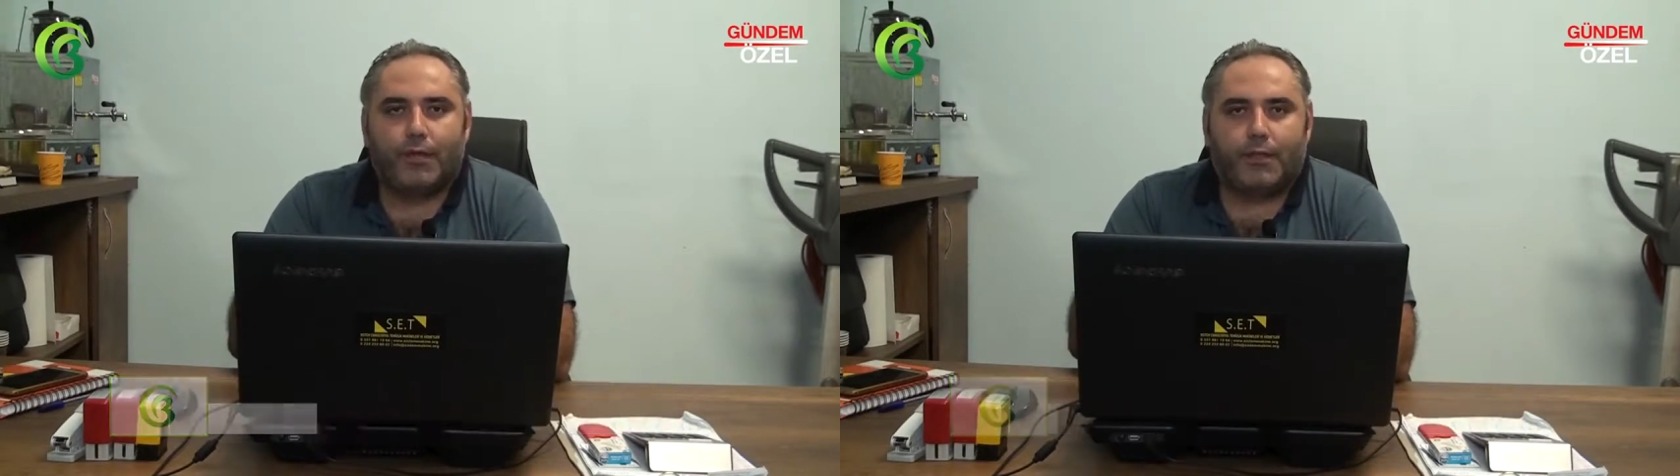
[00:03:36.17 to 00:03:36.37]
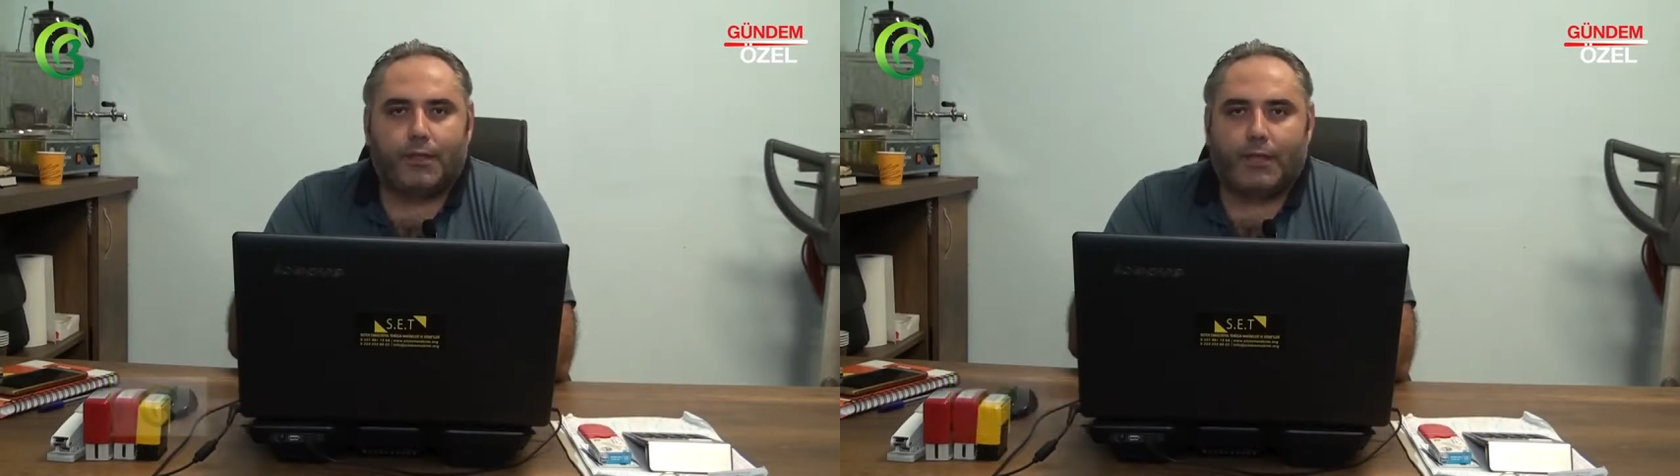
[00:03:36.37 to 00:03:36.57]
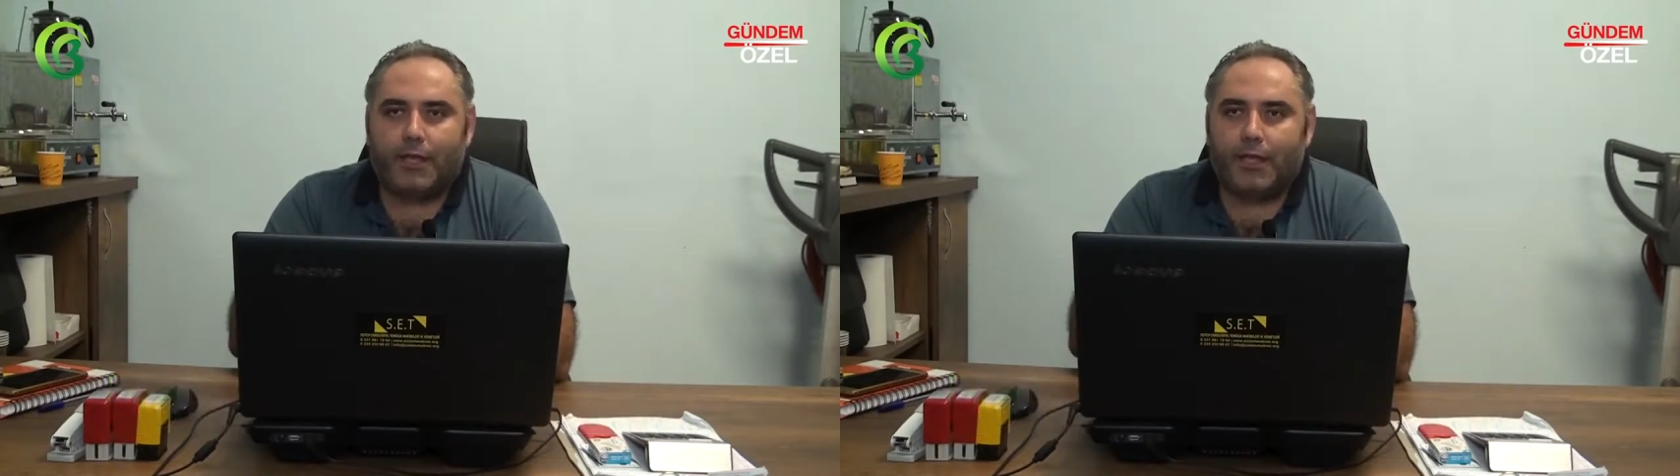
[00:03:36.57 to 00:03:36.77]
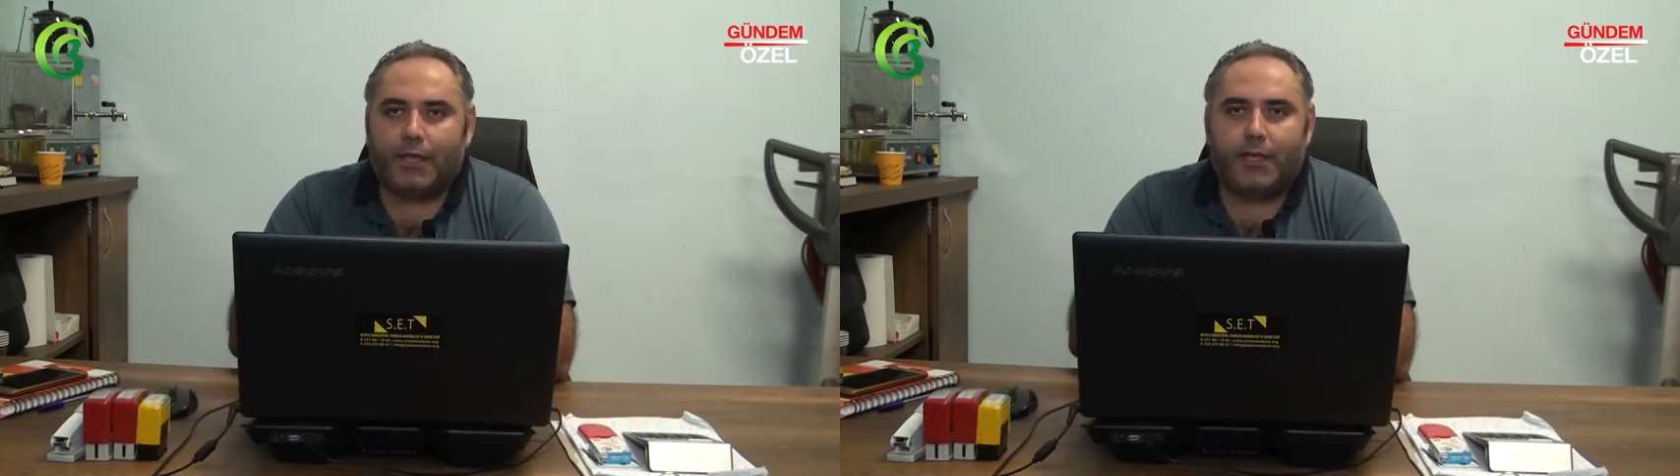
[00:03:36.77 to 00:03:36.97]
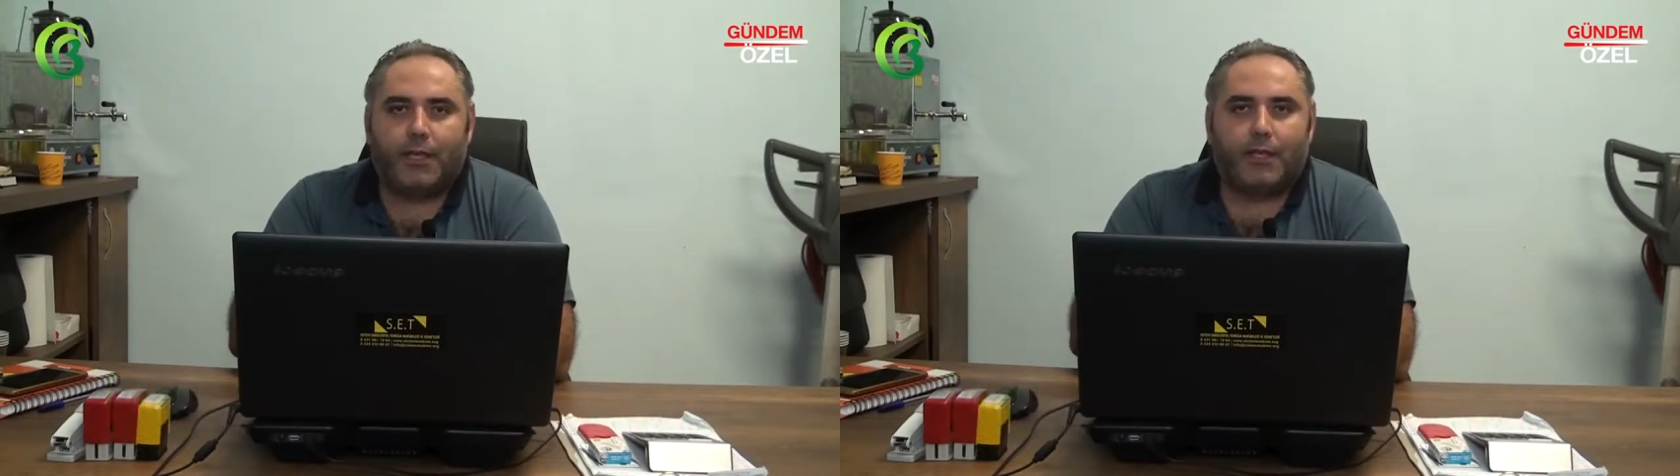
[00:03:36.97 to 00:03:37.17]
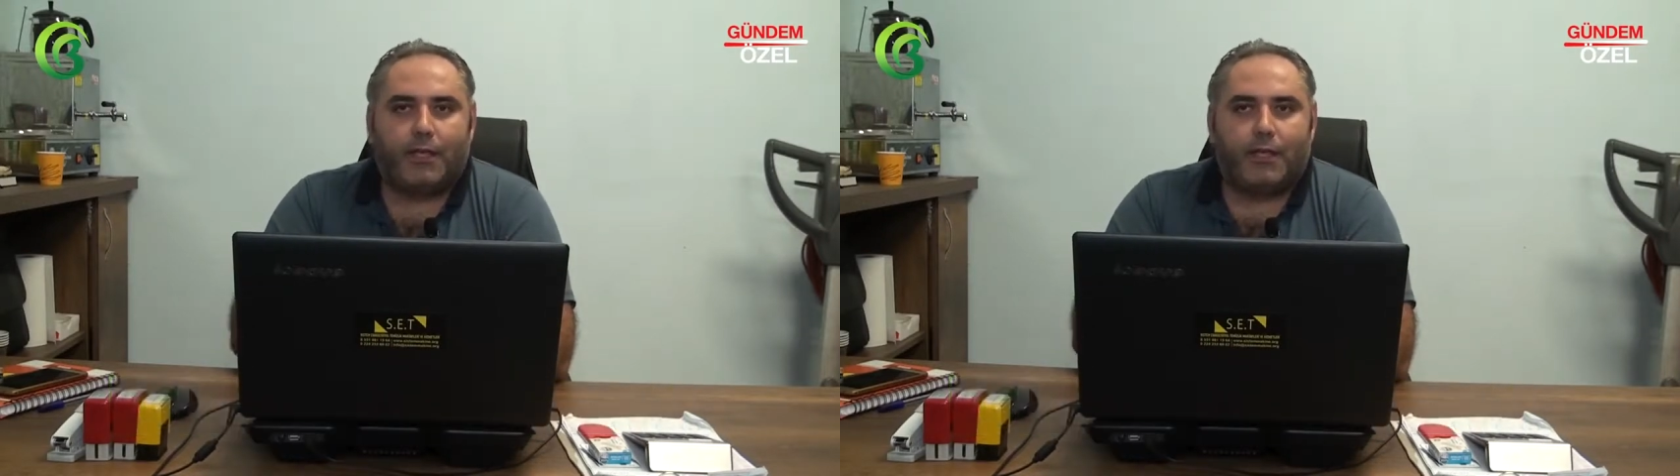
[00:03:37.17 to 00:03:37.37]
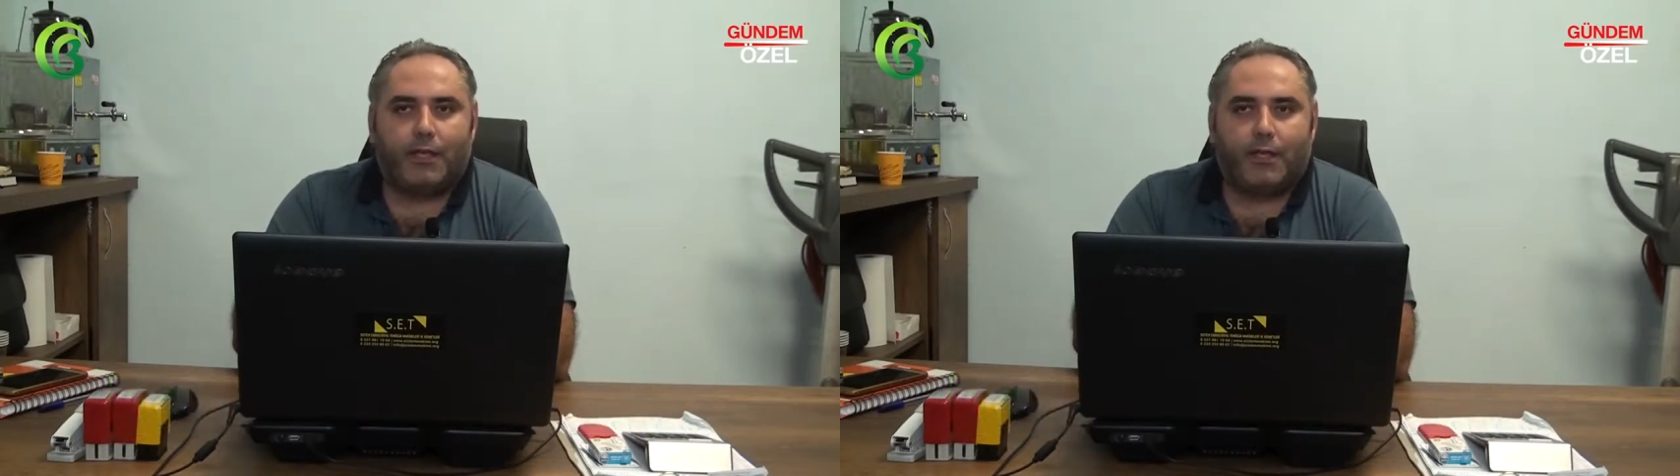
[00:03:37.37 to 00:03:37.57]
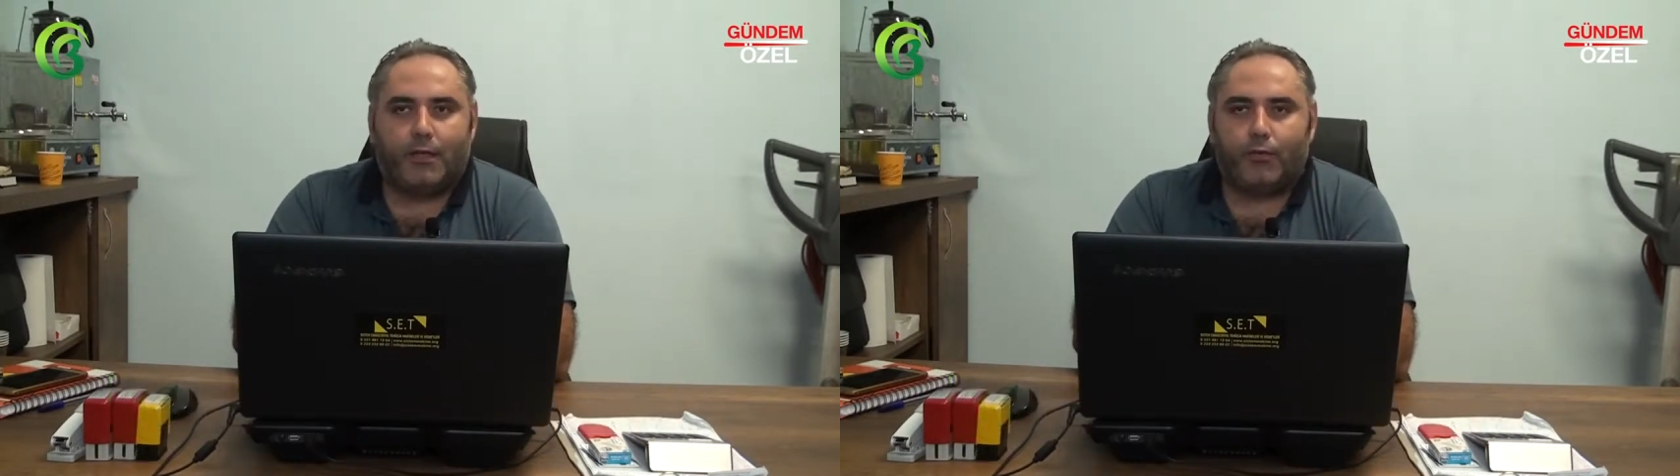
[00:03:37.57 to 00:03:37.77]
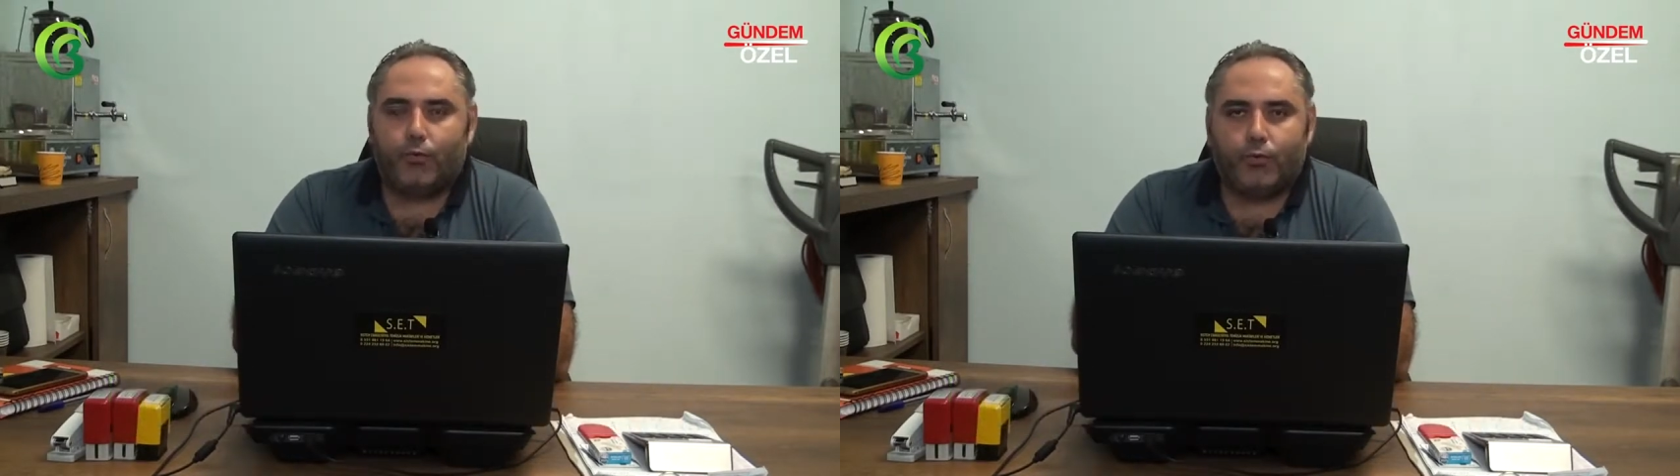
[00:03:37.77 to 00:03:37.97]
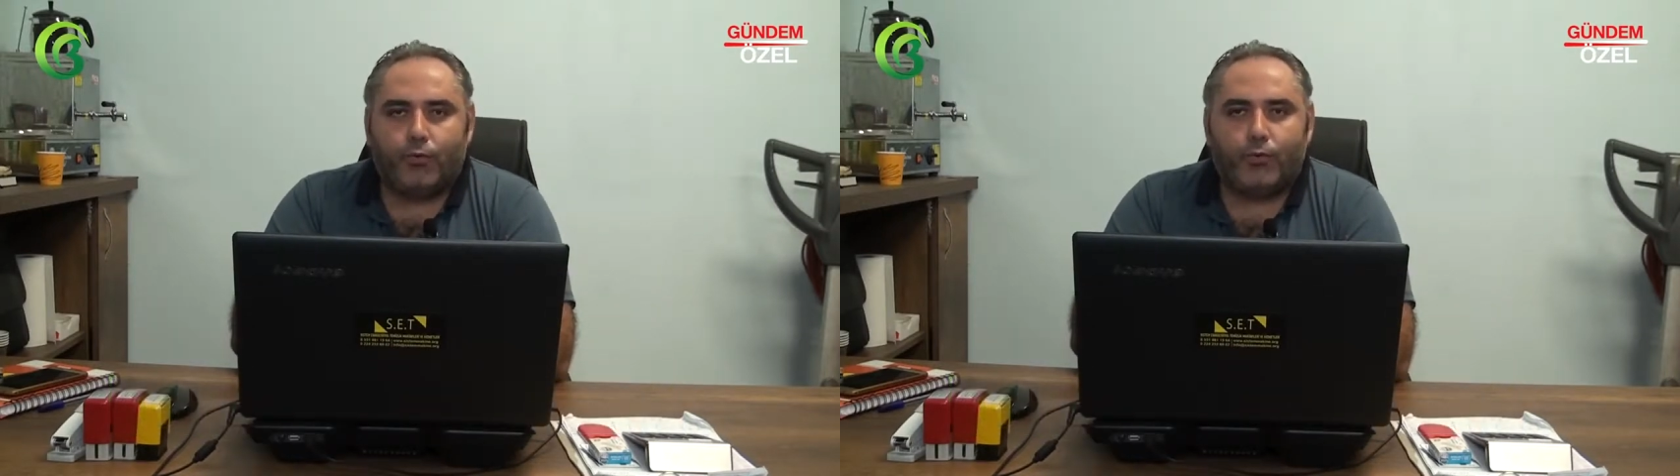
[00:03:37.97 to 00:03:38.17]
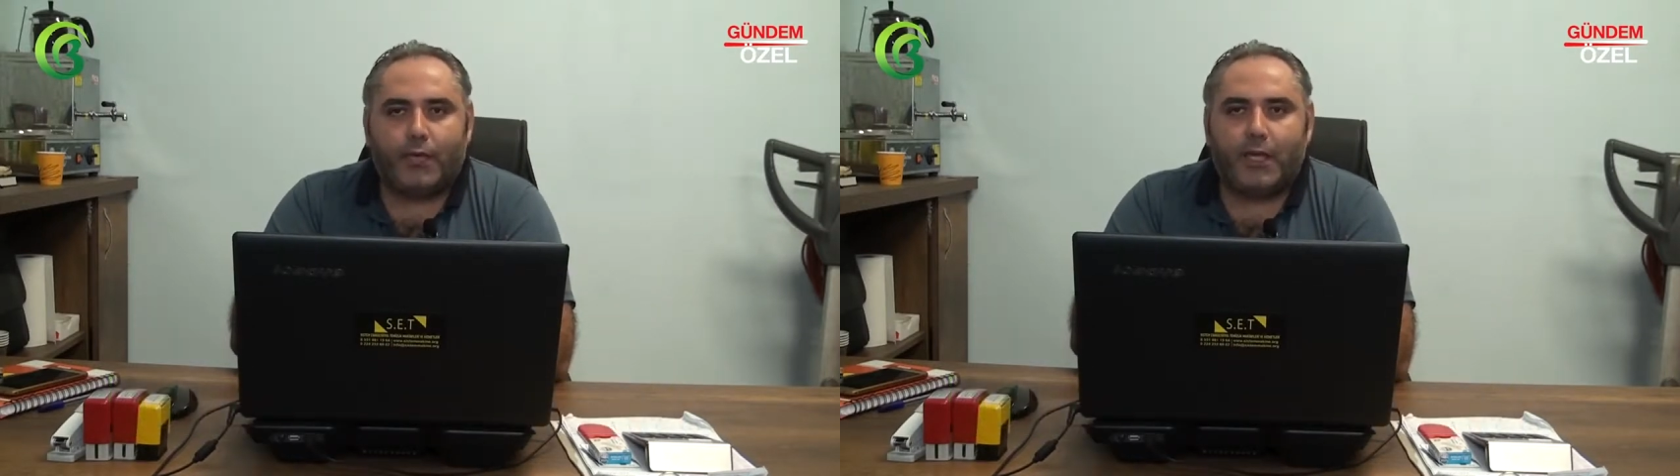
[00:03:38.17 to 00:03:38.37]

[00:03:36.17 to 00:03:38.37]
E, e, iyi ki e, kurulduk,